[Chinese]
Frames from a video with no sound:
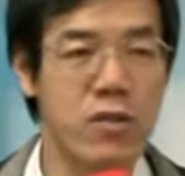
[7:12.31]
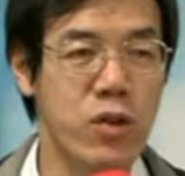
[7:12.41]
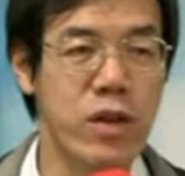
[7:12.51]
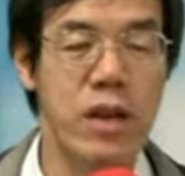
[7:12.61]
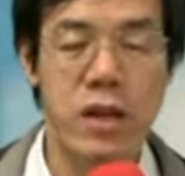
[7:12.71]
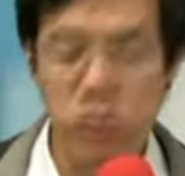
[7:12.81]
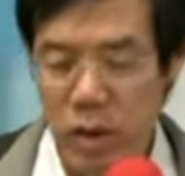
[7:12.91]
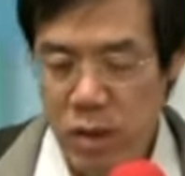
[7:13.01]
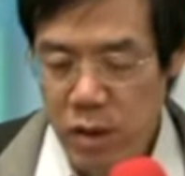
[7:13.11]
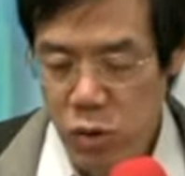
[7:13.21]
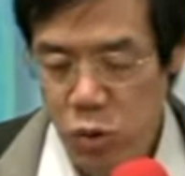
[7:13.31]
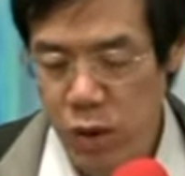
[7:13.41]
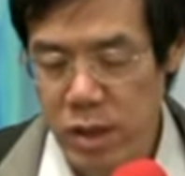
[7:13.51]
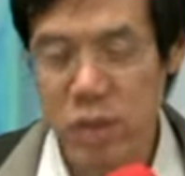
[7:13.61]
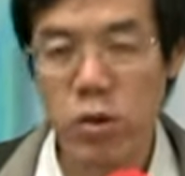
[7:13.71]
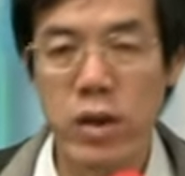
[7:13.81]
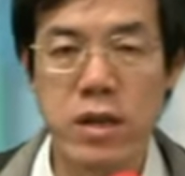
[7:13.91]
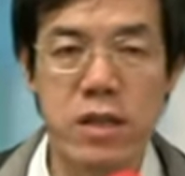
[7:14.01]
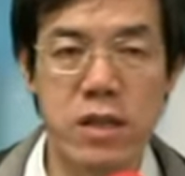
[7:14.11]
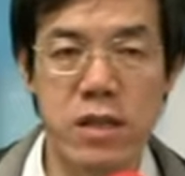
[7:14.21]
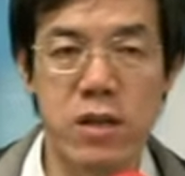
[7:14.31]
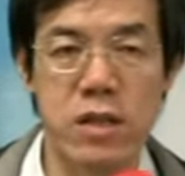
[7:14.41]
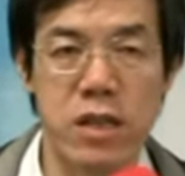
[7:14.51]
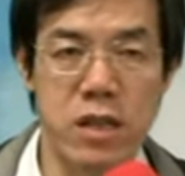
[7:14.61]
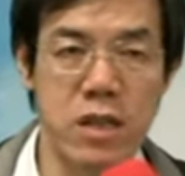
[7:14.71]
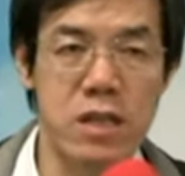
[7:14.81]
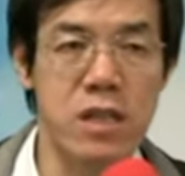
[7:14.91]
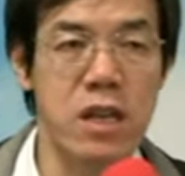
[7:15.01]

所以所以对对以以